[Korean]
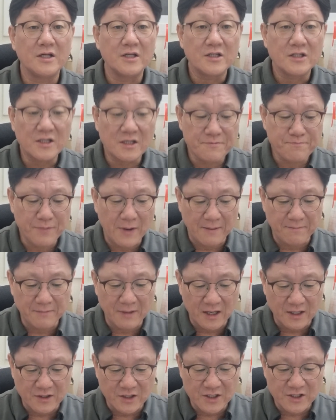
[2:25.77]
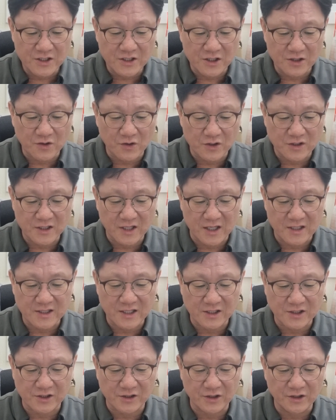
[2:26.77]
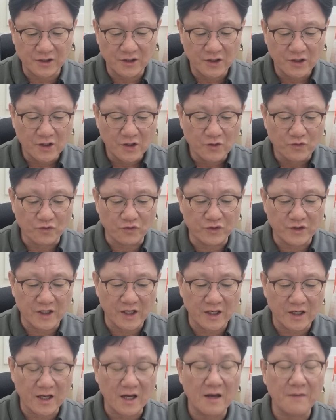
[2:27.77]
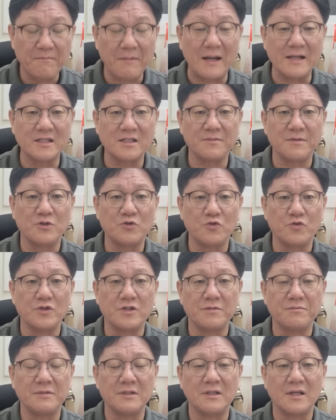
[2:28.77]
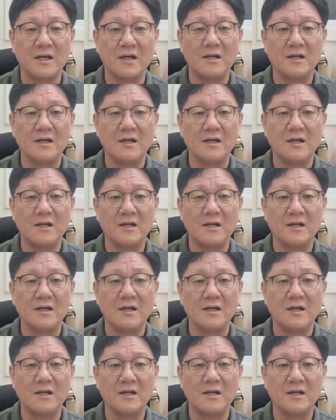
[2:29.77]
심판만 있을 것이라는 사실을 우리에게 말씀해주고 있습니다.